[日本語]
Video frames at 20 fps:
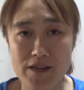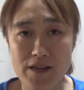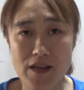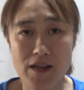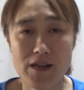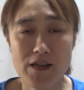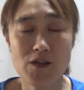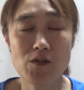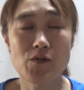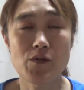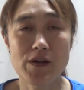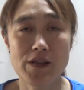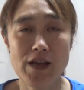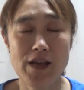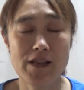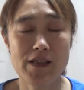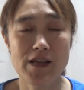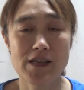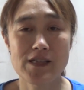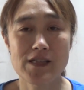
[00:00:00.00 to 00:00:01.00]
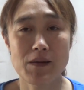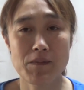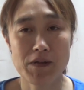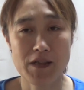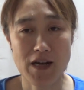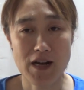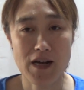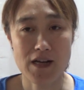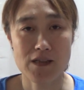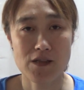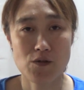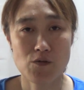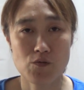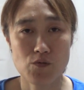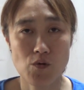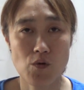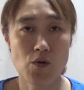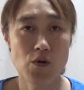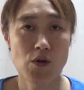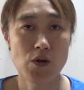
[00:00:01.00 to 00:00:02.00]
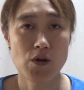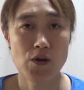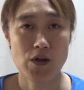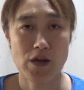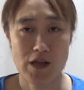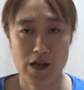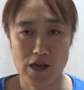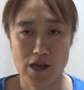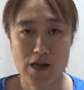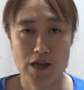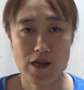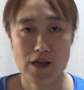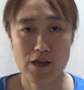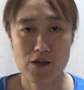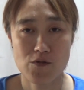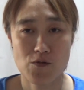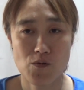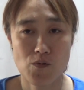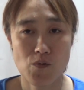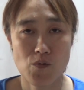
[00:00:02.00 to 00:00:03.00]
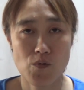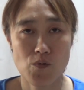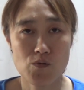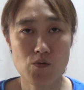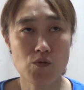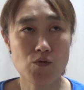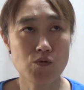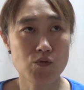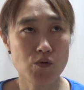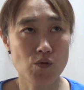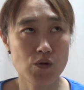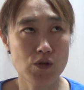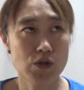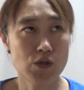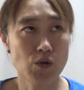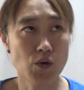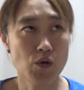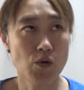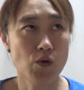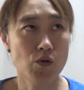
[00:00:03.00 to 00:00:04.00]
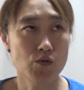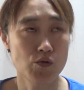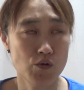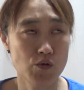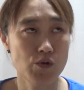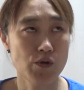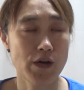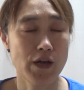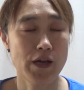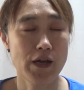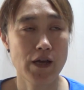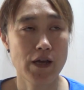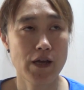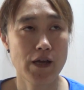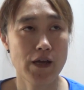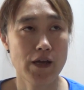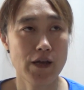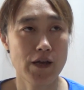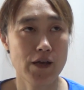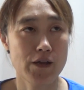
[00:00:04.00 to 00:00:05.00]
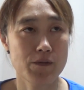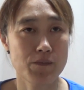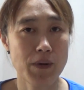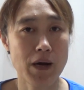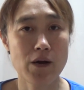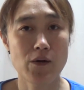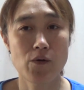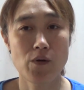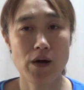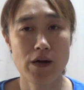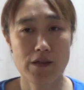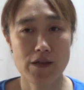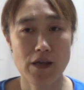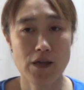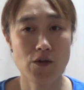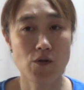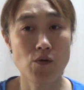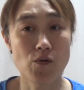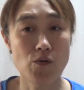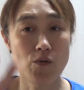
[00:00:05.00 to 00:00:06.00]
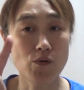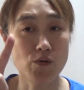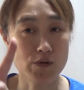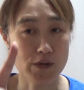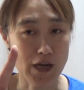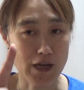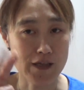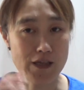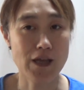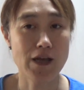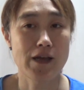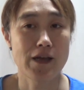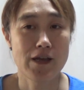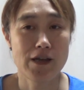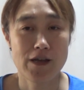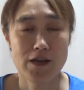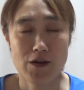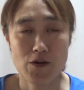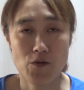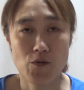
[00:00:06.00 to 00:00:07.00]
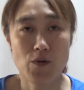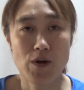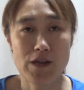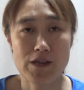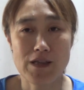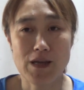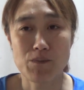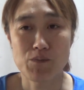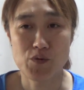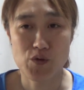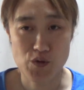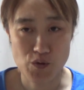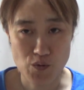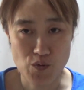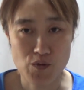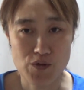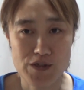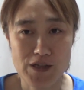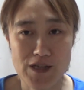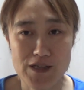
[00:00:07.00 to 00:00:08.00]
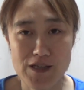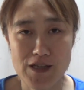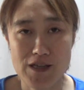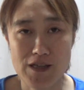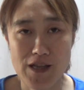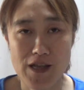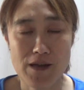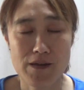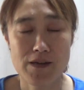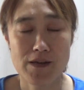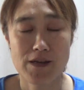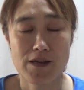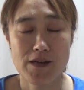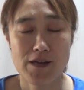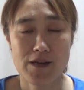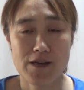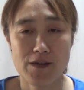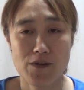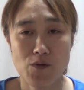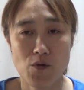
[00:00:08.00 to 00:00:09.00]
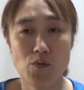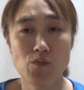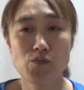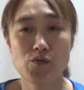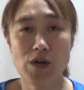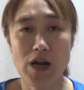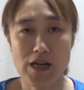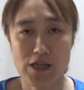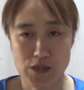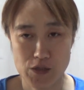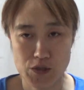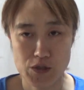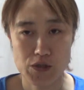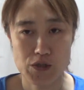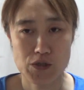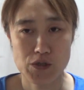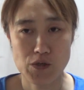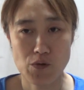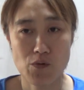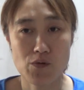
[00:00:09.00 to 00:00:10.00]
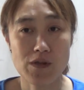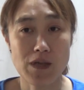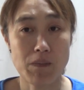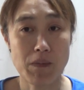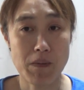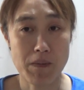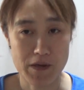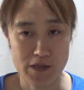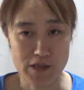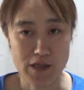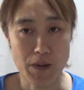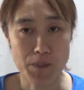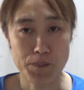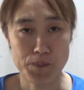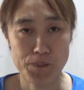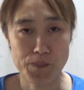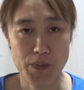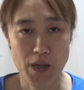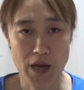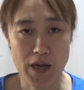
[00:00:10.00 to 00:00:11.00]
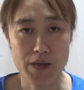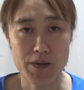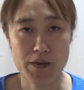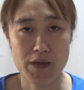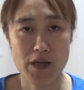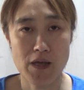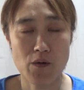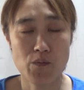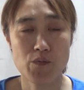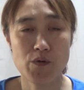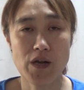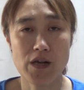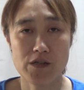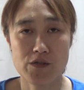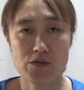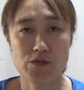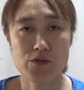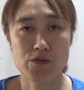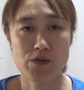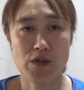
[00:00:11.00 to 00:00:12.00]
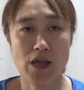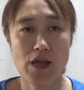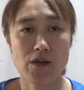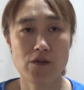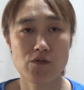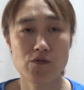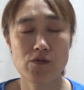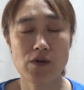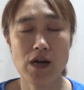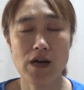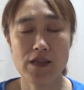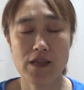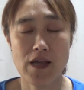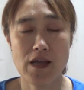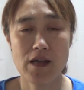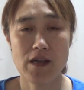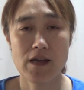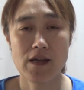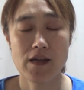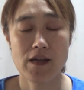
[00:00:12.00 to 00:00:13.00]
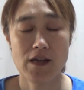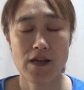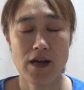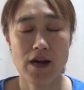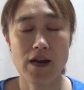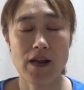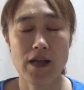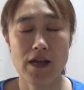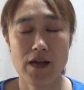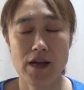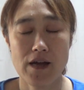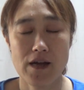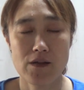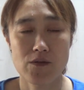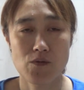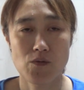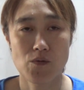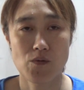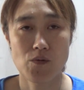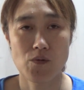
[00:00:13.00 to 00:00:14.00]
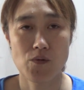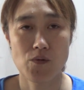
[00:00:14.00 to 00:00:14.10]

で、昨日はね、何食べたかっていうと、えっ、ー、と、おとといの夜、えーと、晩ご飯で4合炊いて、ご飯たっぷり残してあったんで、オムライスを食べました。はい。で、オムライスで、具がね、あれ、あの、